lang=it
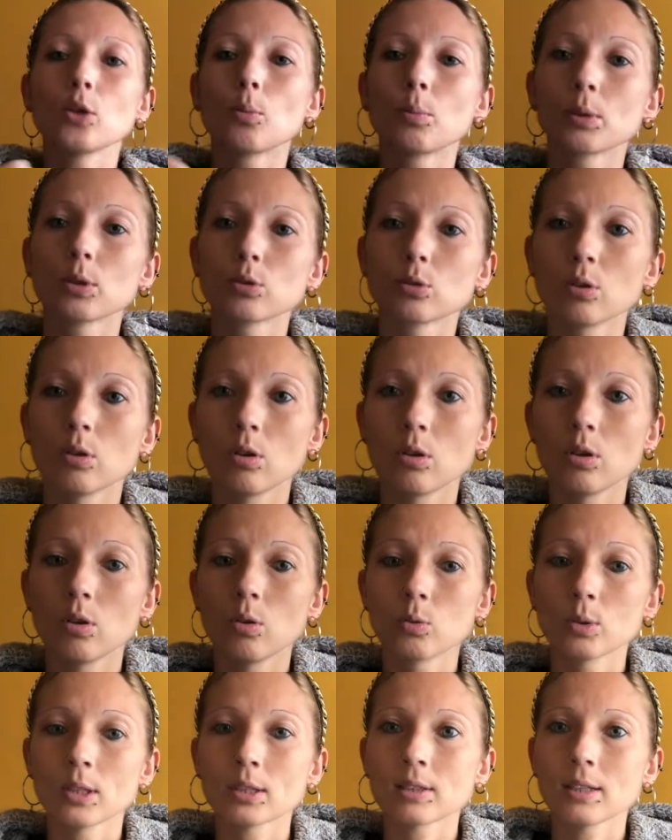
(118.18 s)
ho preso
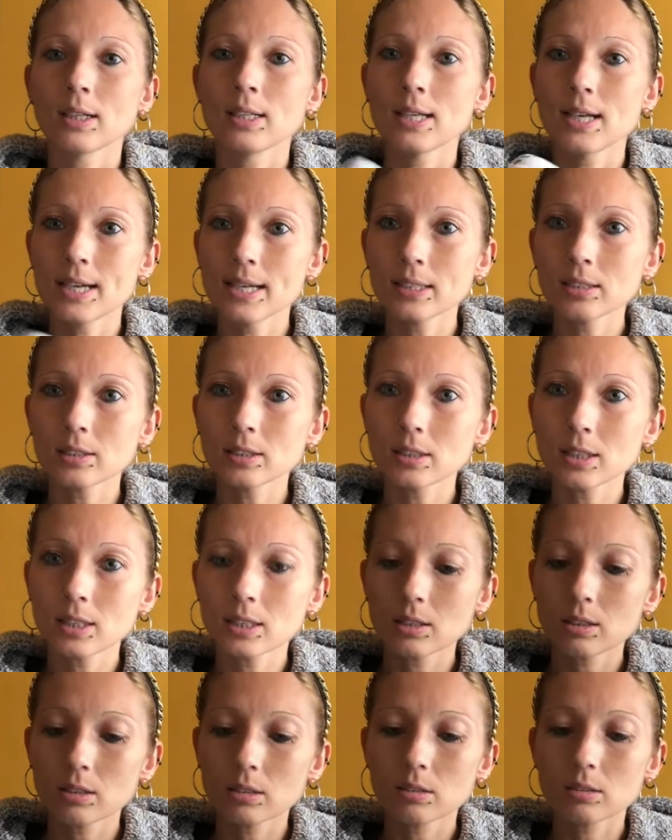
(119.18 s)
una taglia S
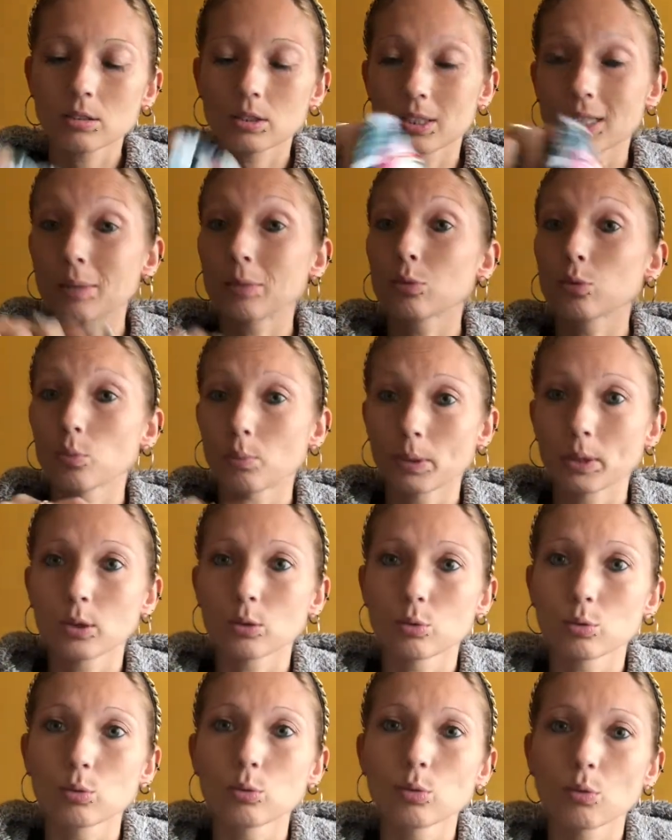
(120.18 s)
sia sopra che
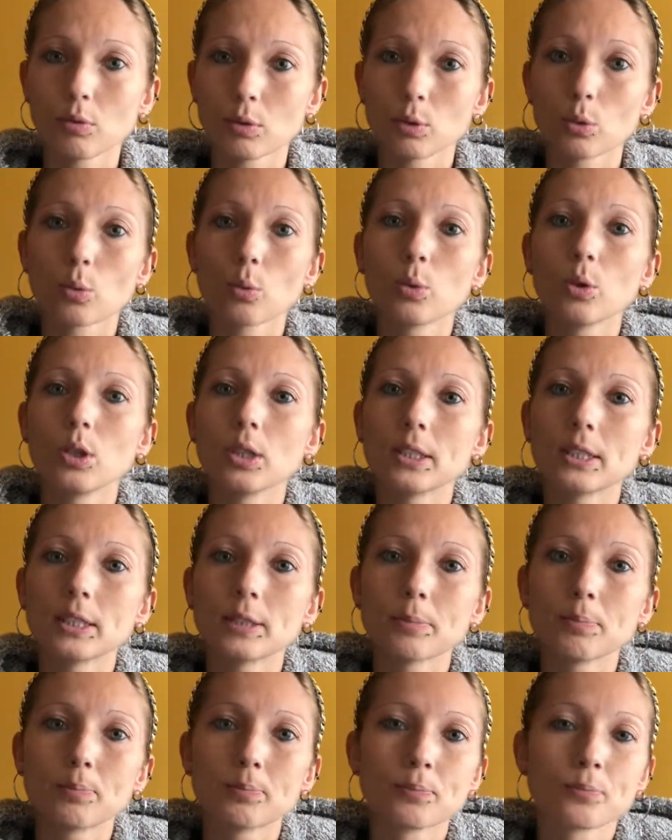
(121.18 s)
sotto ho fatto quello lì
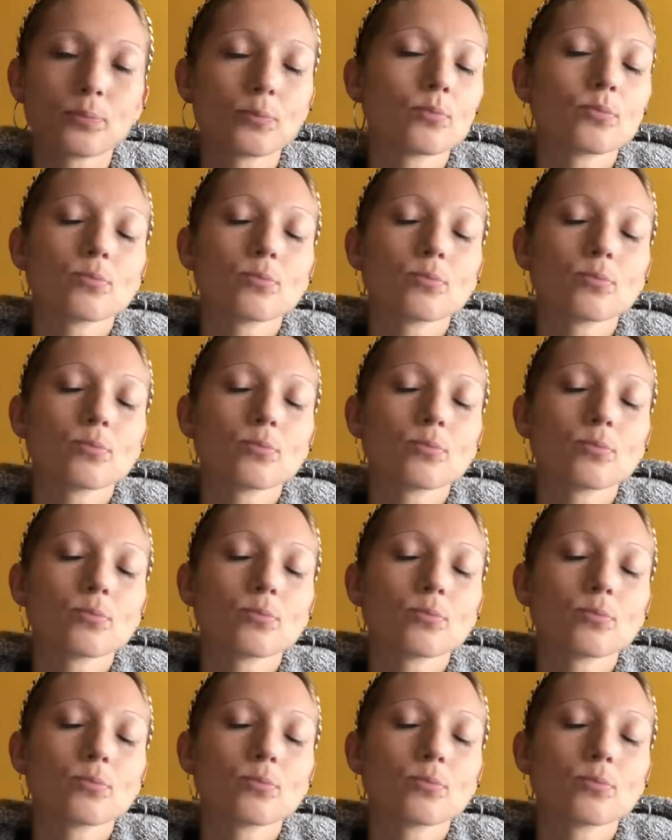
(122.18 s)
mm,